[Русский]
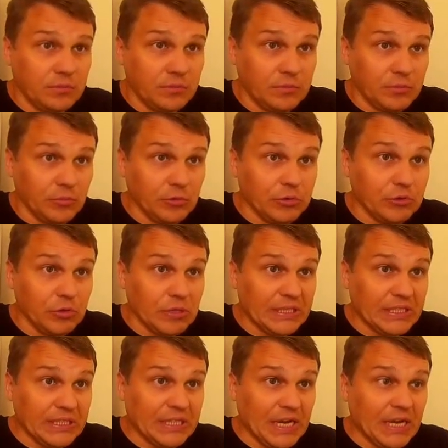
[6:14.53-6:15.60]
модуль стока
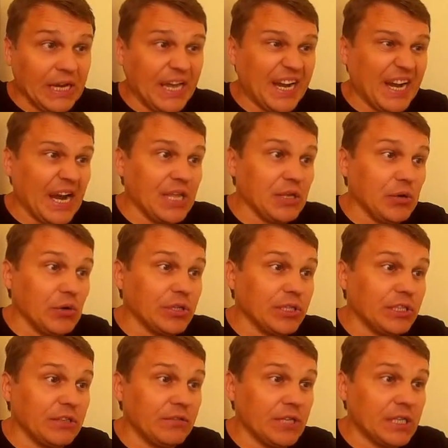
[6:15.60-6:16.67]
это такая
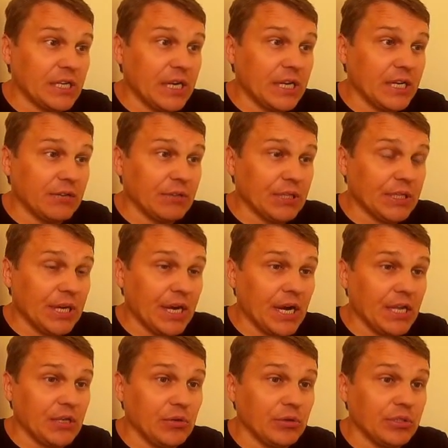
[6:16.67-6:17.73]
районная вещь, коллеги. Вот это
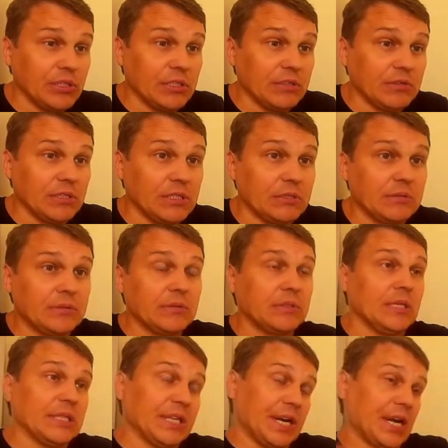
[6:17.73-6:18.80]
районная вещь.
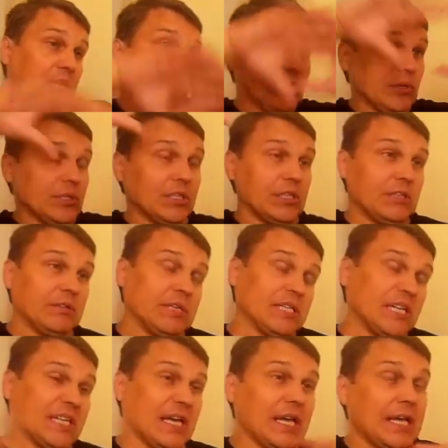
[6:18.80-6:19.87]
Это районная вещь.
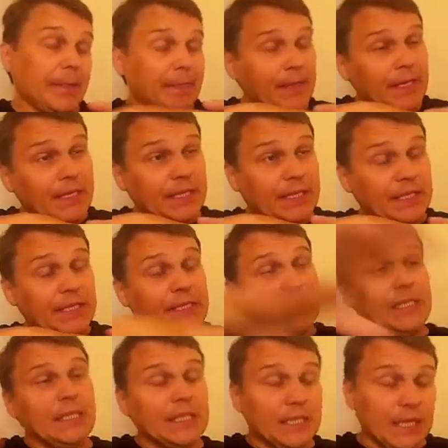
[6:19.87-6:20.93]
Она
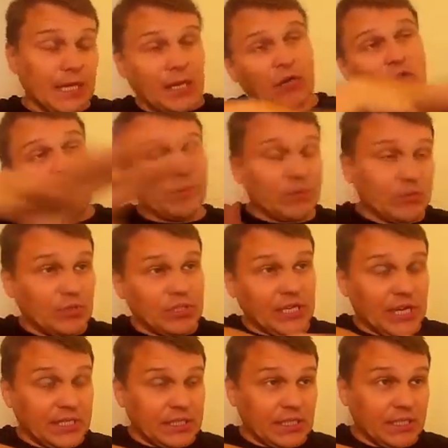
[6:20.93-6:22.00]
едино на каком-то
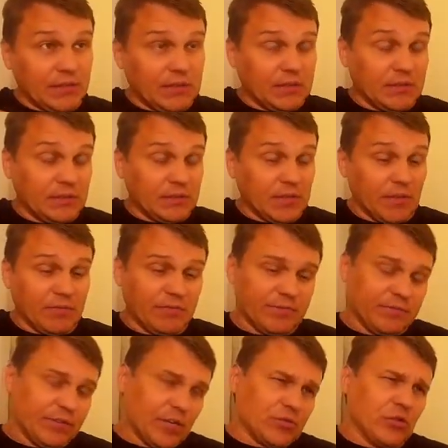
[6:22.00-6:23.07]
участке. Там,
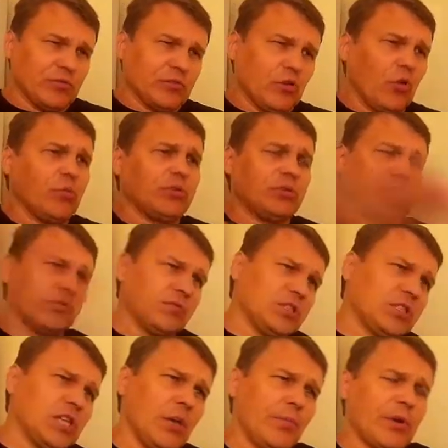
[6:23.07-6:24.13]
в Ростовской области
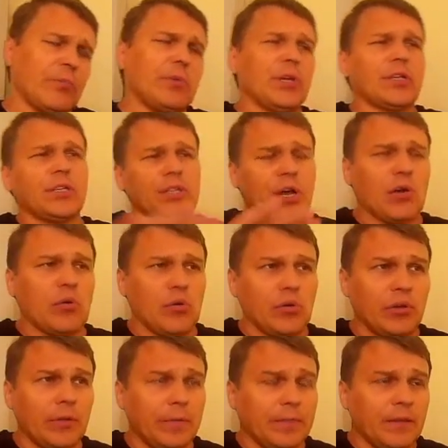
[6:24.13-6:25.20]
везде примерно такой.
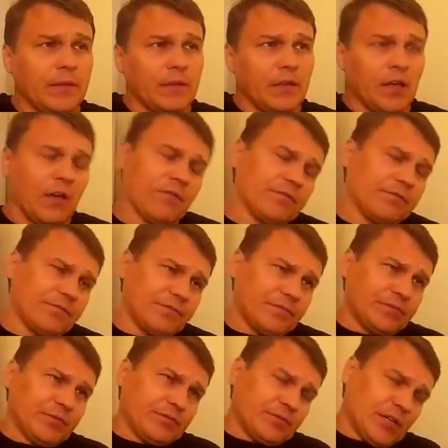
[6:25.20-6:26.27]
А
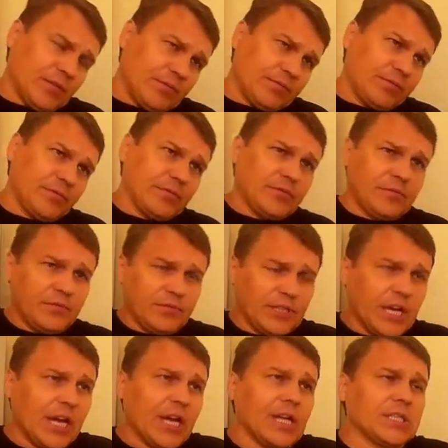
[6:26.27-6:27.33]
там, в
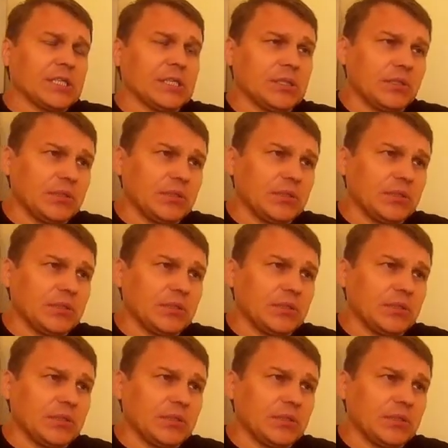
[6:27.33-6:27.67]
Волгоградской